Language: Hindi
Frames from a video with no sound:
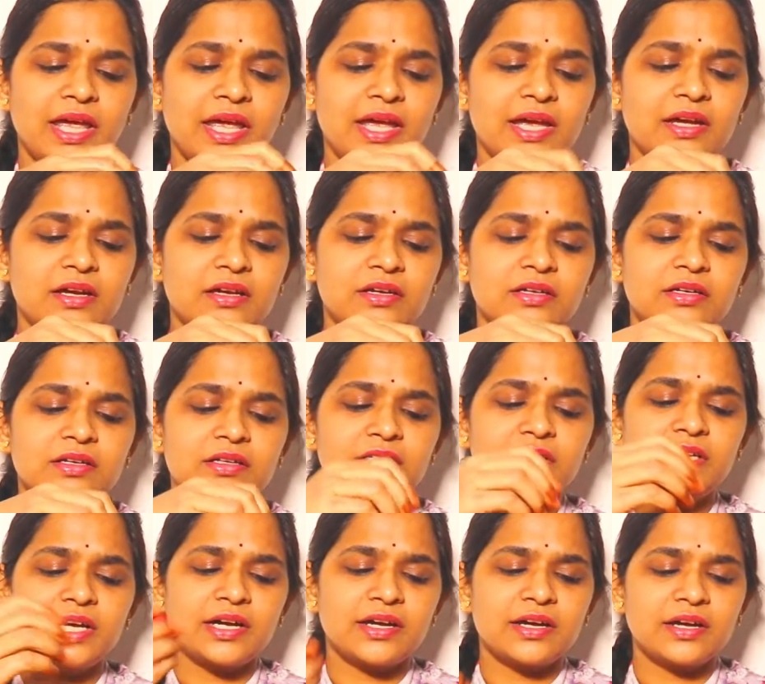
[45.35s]
एक
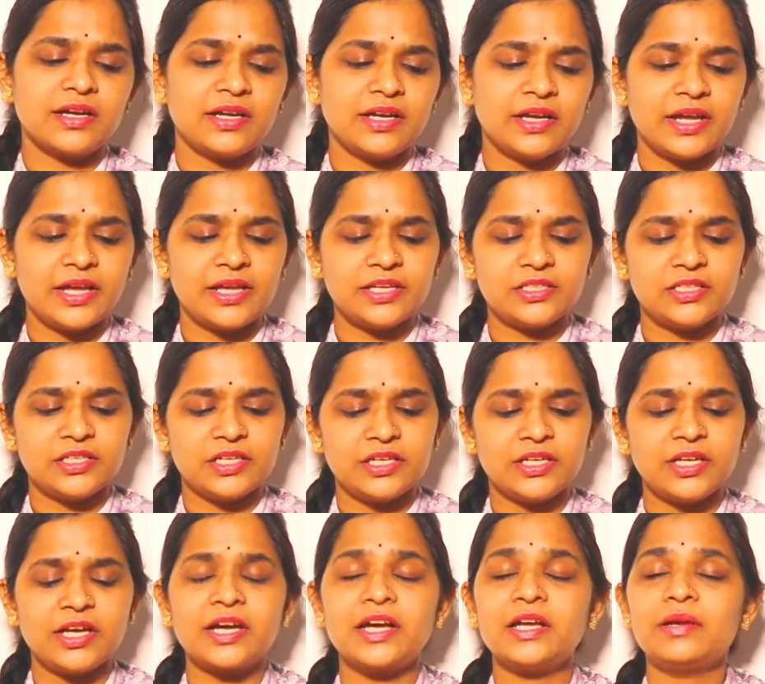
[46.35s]
ढक्कन है
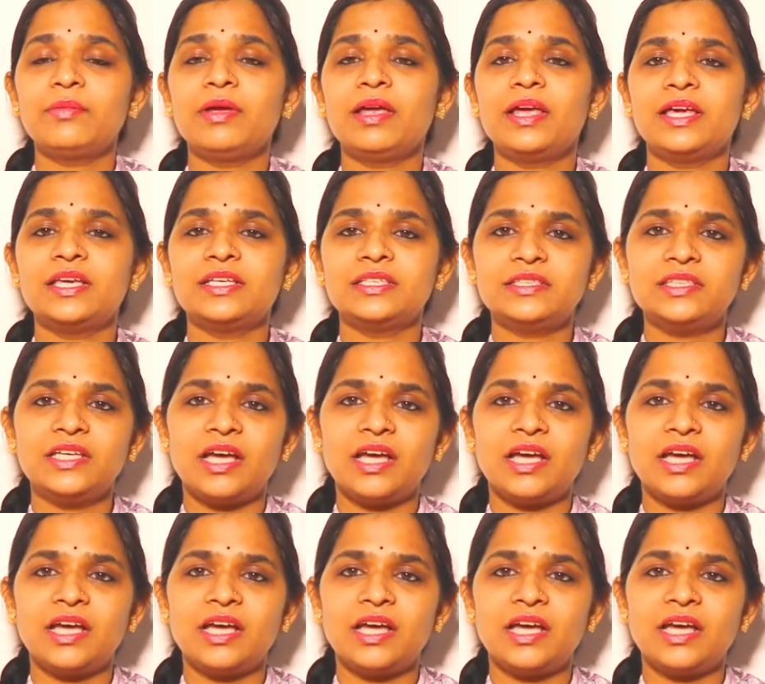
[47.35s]
ढक्कन में इस